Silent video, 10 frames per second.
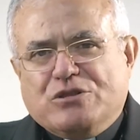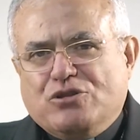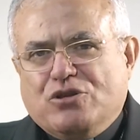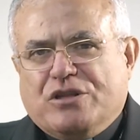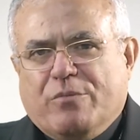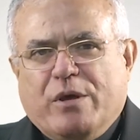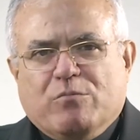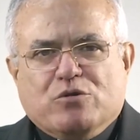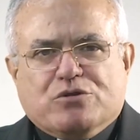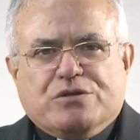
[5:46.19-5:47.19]
No
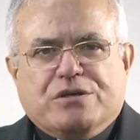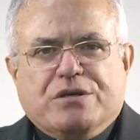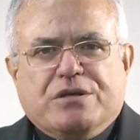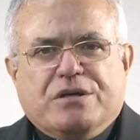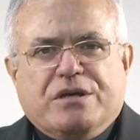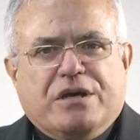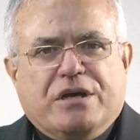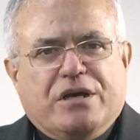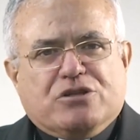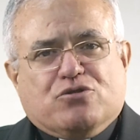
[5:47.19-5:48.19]
tememos
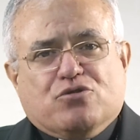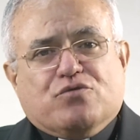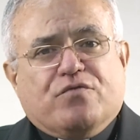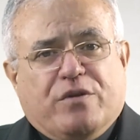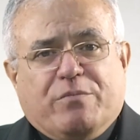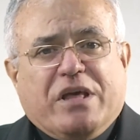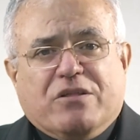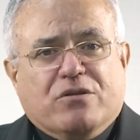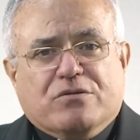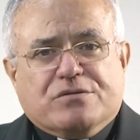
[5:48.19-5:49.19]
estos
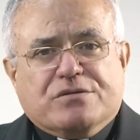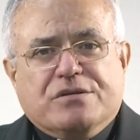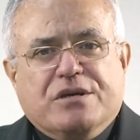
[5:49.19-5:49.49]
sufrimientos,